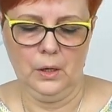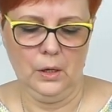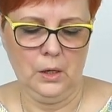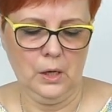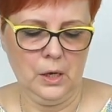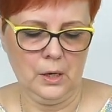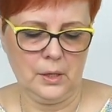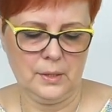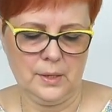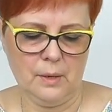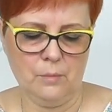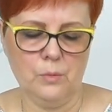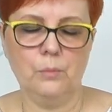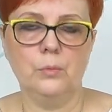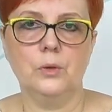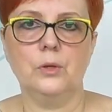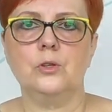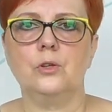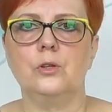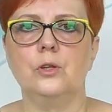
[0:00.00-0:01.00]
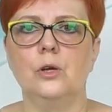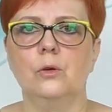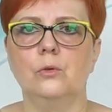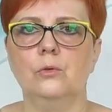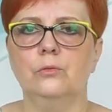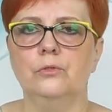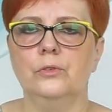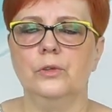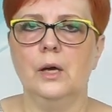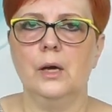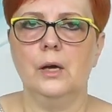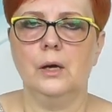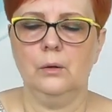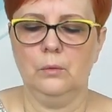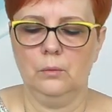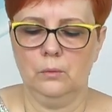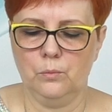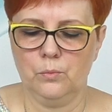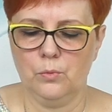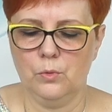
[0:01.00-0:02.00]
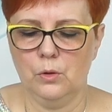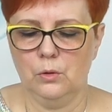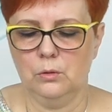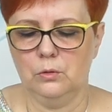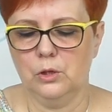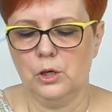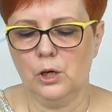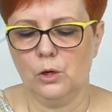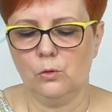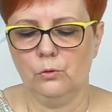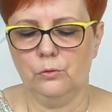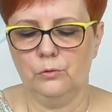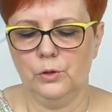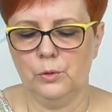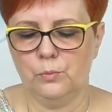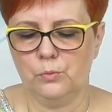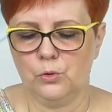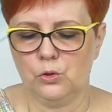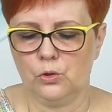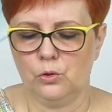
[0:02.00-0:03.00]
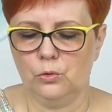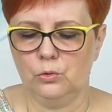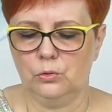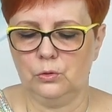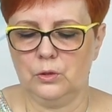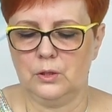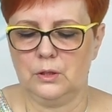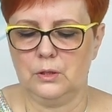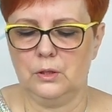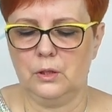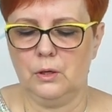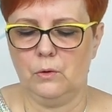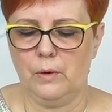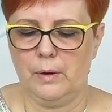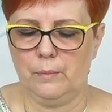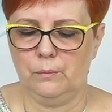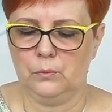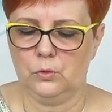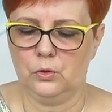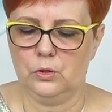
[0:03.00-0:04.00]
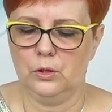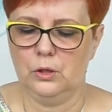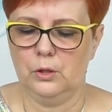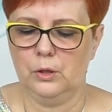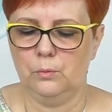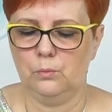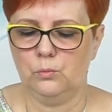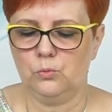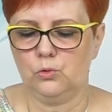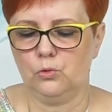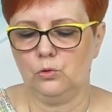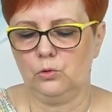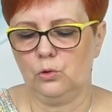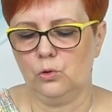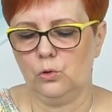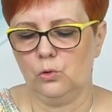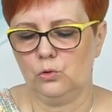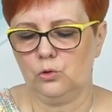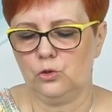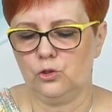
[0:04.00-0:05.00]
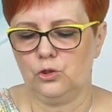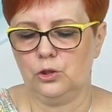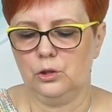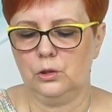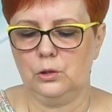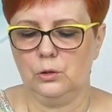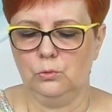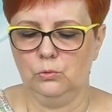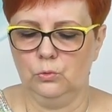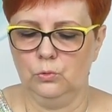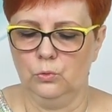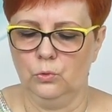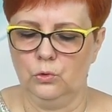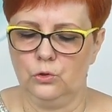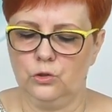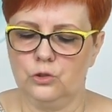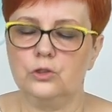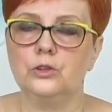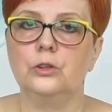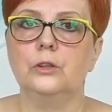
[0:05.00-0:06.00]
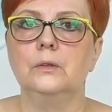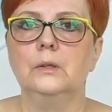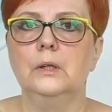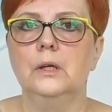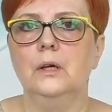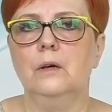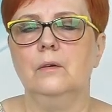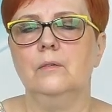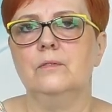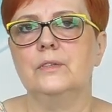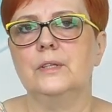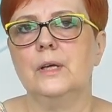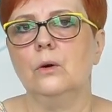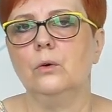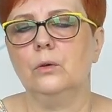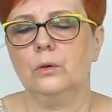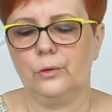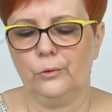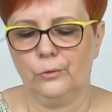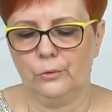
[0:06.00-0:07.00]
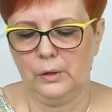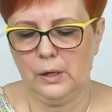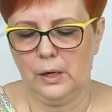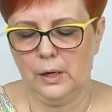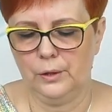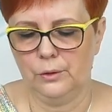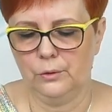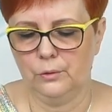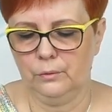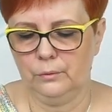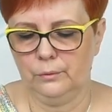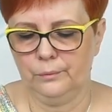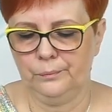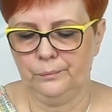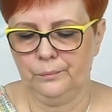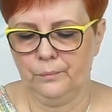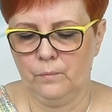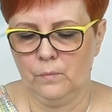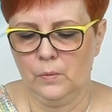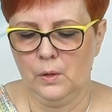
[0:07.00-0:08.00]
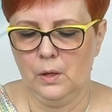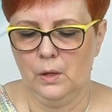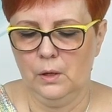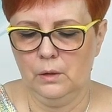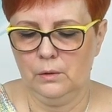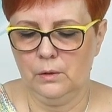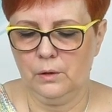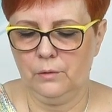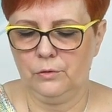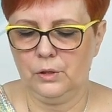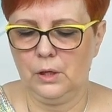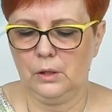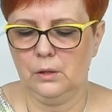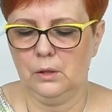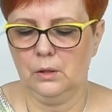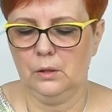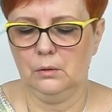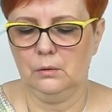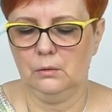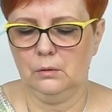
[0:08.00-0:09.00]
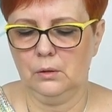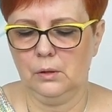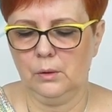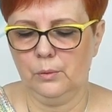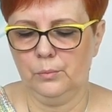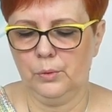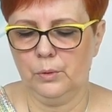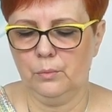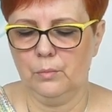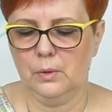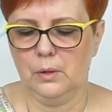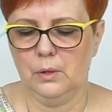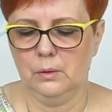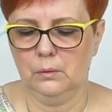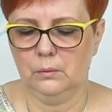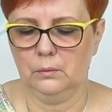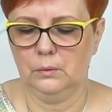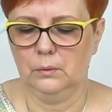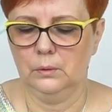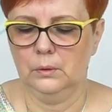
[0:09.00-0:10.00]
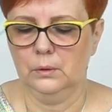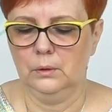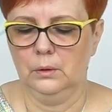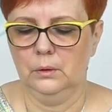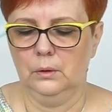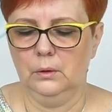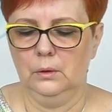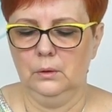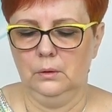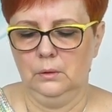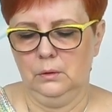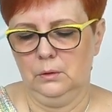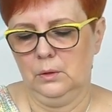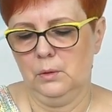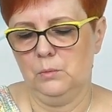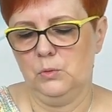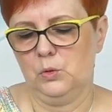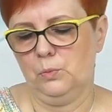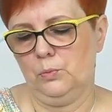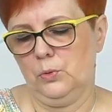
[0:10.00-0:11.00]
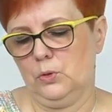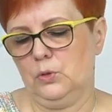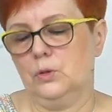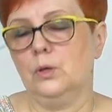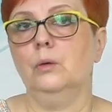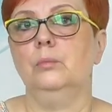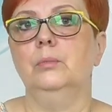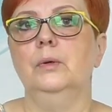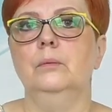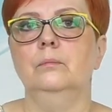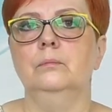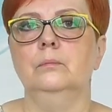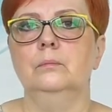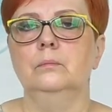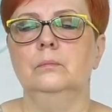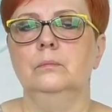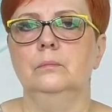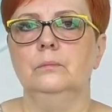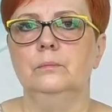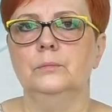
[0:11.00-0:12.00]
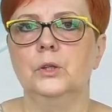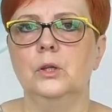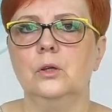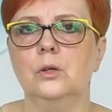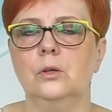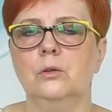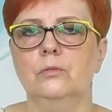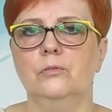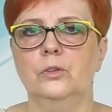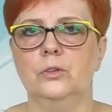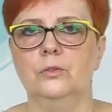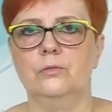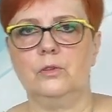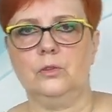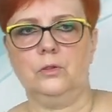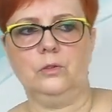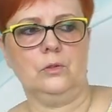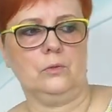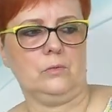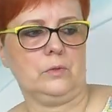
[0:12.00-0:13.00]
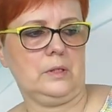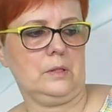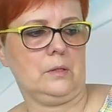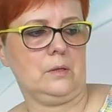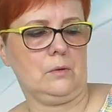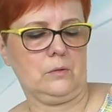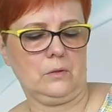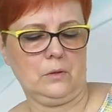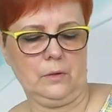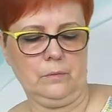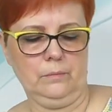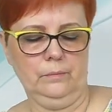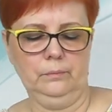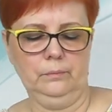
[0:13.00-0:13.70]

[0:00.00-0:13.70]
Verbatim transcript: i chcemy mieć nierówne, e, nierówny przód z tyłem, czyli przód krótszy, tył dłuższy w zaokrągleniu. No i wtedy robimy tym sposobem, tylko w odwrotną stronę. No